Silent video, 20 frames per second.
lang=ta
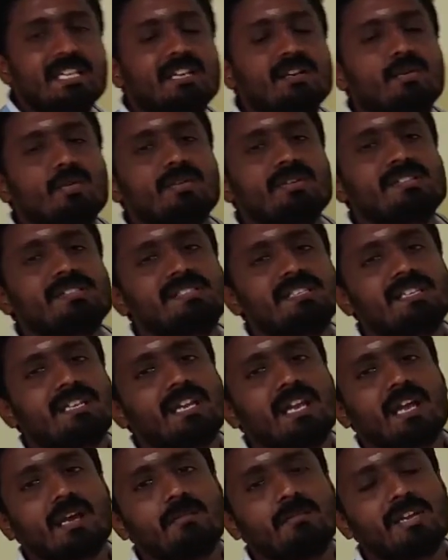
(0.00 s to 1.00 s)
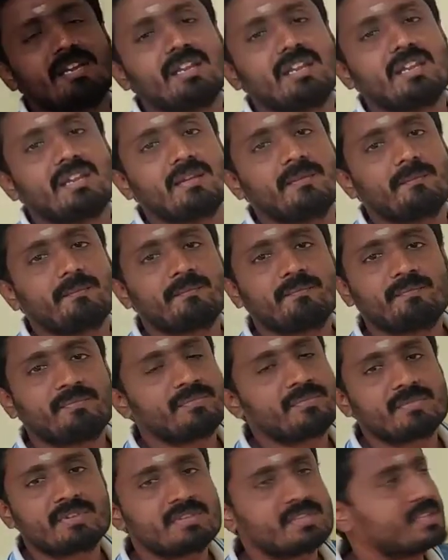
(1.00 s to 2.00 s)
இன்னொன்று சென்கேமி
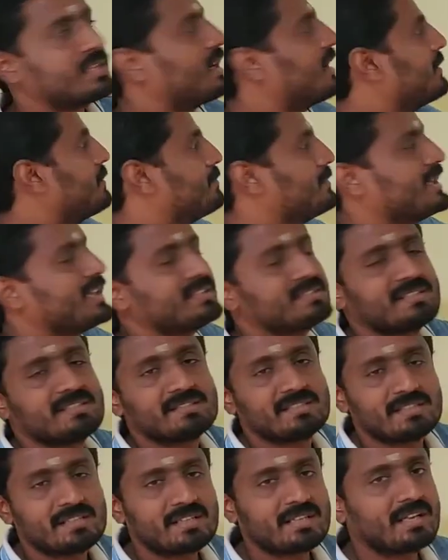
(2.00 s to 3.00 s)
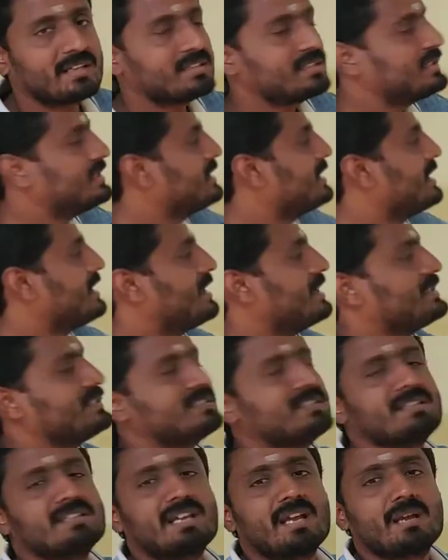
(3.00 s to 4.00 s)
சரியா மியாசிஸ் இருக்காது
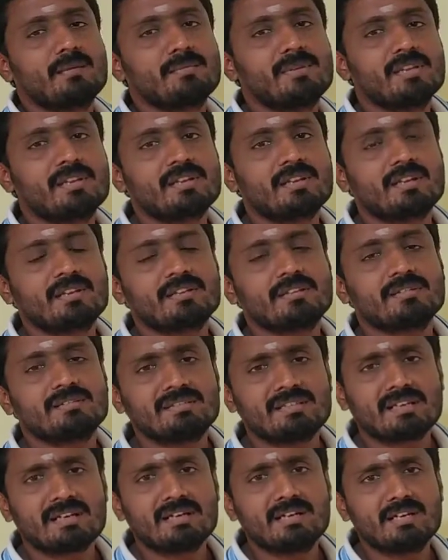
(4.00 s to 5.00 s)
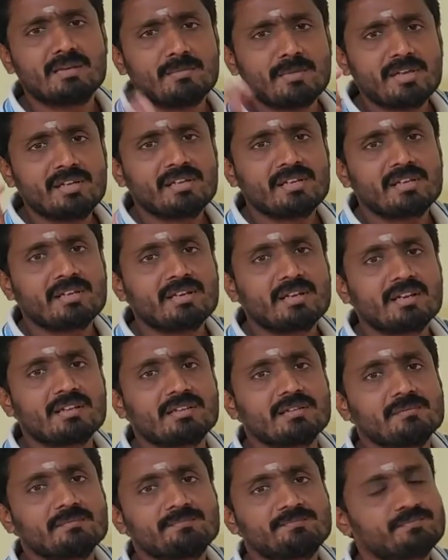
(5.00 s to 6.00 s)
சின்கேமி இருக்காது இந்த ரெண்டுமே இருக்காது